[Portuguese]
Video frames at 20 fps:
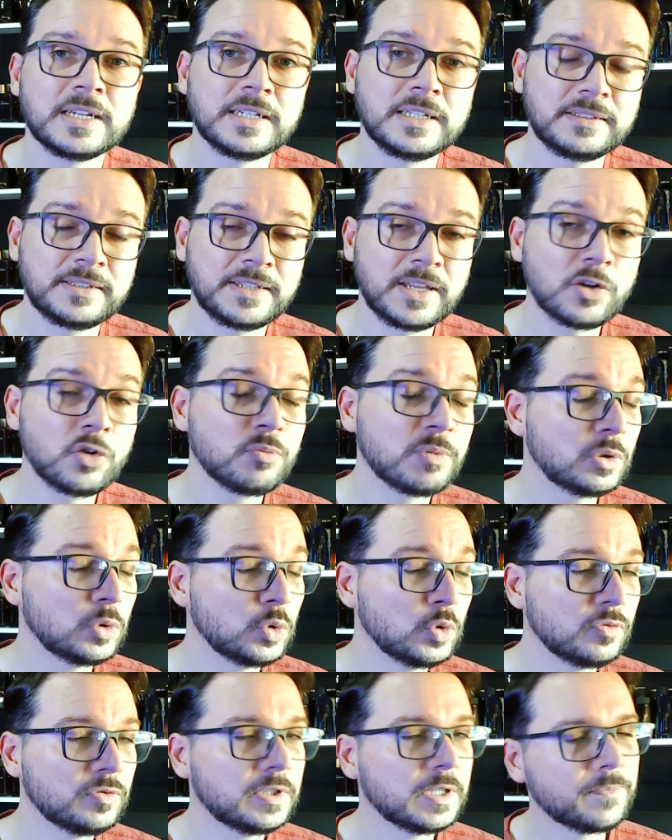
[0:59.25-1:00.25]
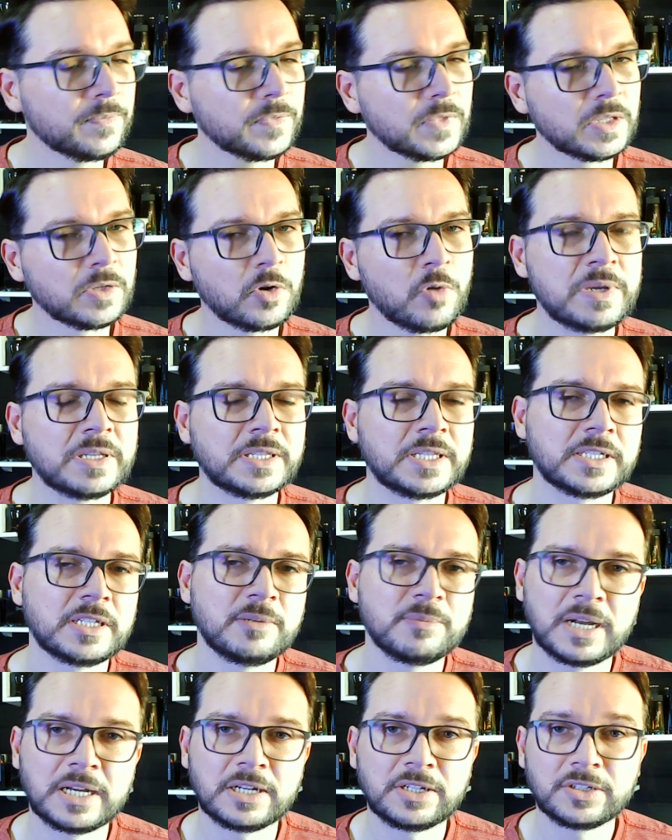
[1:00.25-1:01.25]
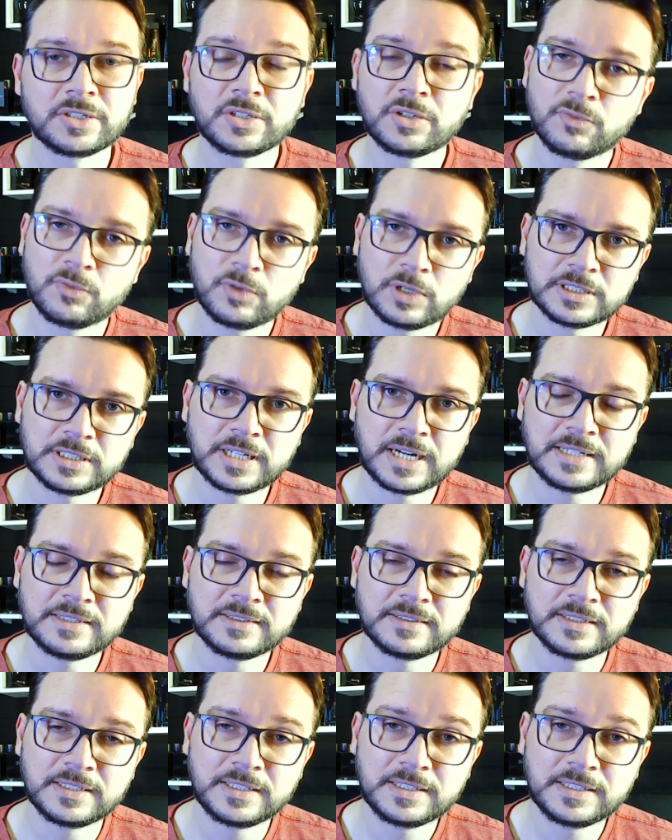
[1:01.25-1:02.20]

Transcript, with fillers: e se tem alguma dúvida, comenta aqui embaixo que eu vou atrás